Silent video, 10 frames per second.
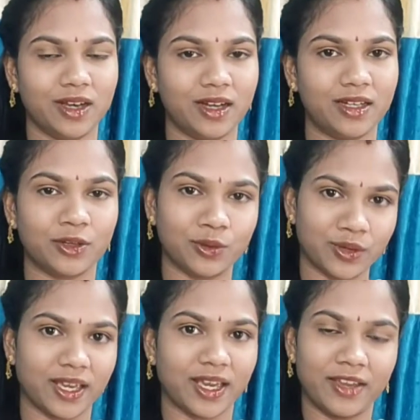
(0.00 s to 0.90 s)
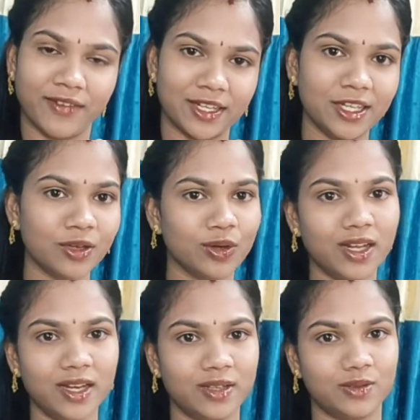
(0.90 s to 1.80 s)
అండ్ కుకింగ్ ఇవన్నీ
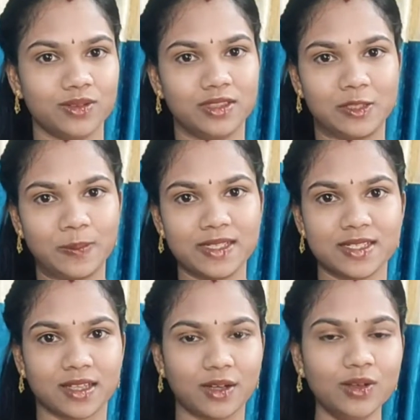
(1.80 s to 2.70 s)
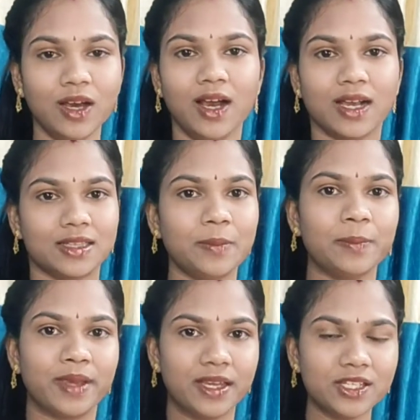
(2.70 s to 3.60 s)
కూడా నేను డిస్ప్లే చేశాను అయితే
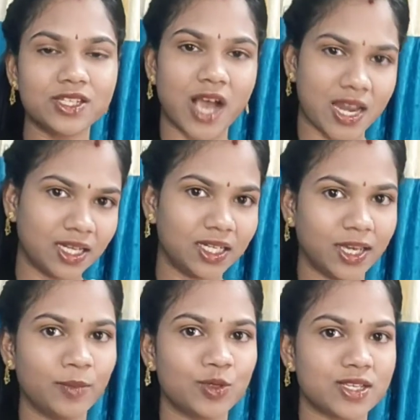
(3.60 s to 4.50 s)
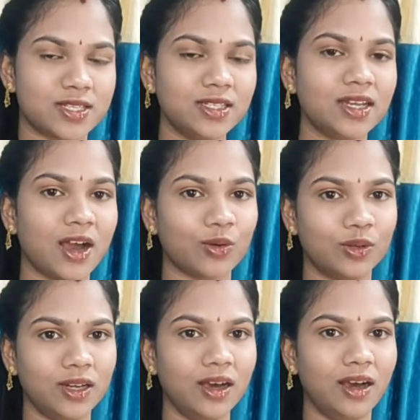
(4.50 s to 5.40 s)
మెయిన్ ఛానల్ నేమ్ వచ్చేసి
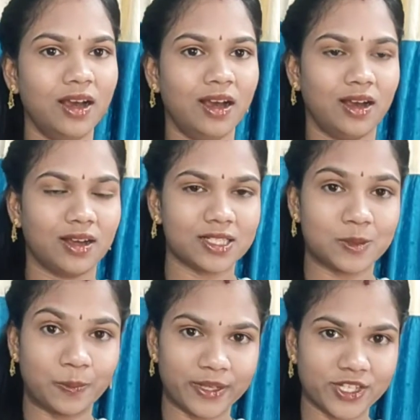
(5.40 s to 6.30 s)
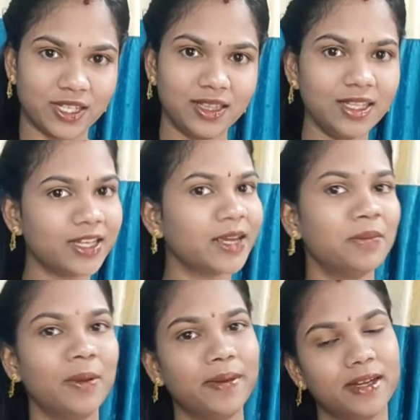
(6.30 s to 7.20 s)
నాకున్న స్పెషల్ది
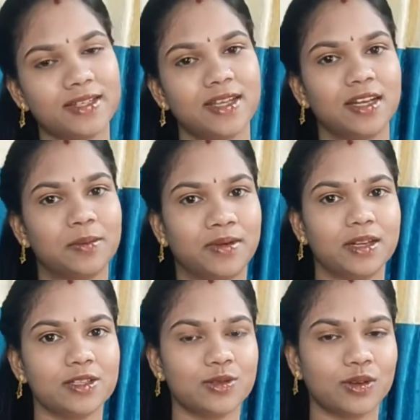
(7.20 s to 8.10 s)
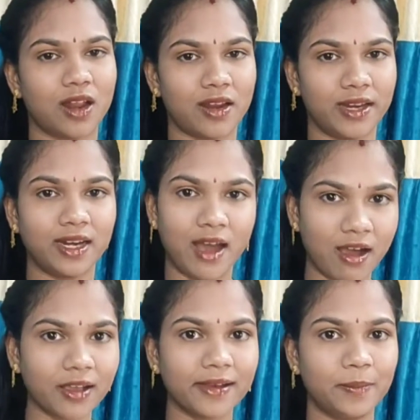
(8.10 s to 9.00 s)
నేమ్లా పెట్టేశాను అనమాట సో నేను
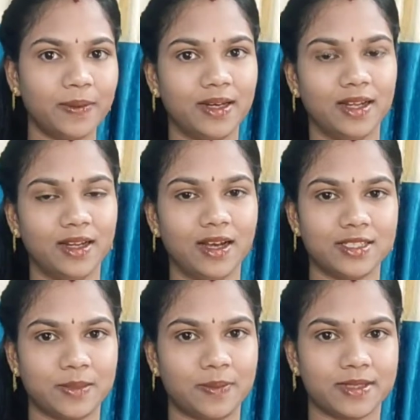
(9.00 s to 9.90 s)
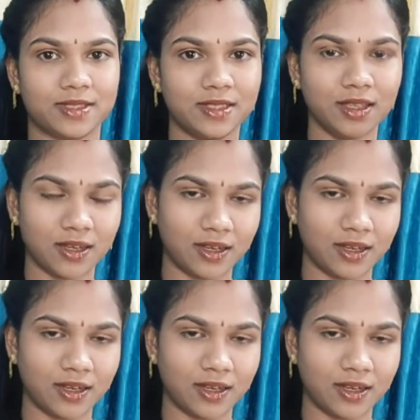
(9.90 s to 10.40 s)
లాంగ్ హెయిర్ పిల్ల అని చెప్పేసి